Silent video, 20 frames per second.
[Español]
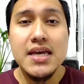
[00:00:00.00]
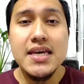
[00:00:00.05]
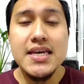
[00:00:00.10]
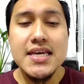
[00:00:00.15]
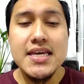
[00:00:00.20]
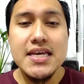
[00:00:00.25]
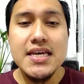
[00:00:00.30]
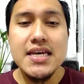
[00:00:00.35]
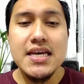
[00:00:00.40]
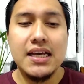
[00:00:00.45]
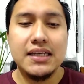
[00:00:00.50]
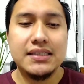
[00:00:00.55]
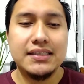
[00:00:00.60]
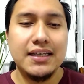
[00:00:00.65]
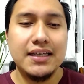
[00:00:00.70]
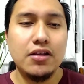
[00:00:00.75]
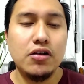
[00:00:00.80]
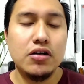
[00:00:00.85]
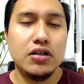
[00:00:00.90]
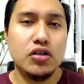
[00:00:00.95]
Y
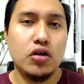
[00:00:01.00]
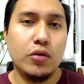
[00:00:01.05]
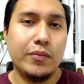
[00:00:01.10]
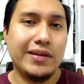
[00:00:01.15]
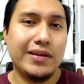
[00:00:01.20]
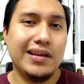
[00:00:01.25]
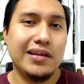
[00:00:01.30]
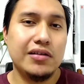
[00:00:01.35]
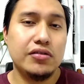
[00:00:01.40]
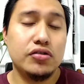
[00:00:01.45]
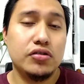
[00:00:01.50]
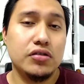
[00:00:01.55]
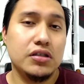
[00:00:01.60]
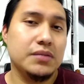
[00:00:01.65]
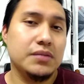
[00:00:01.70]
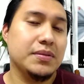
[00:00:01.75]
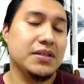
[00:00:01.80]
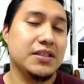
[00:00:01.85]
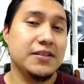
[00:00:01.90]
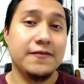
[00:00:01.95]
estándoles comentando sus
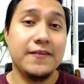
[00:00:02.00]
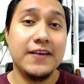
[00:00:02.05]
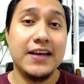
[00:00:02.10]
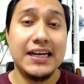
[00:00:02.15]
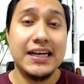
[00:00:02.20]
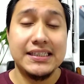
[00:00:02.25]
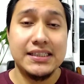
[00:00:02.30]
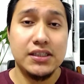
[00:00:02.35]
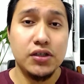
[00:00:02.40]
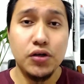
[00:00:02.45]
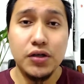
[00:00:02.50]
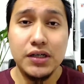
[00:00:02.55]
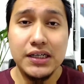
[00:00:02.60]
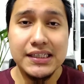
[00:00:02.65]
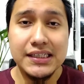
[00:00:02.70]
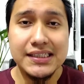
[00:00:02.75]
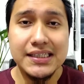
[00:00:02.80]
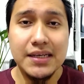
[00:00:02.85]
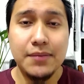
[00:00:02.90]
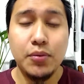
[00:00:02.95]

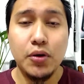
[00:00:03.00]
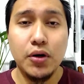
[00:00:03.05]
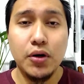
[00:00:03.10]
especificaciones de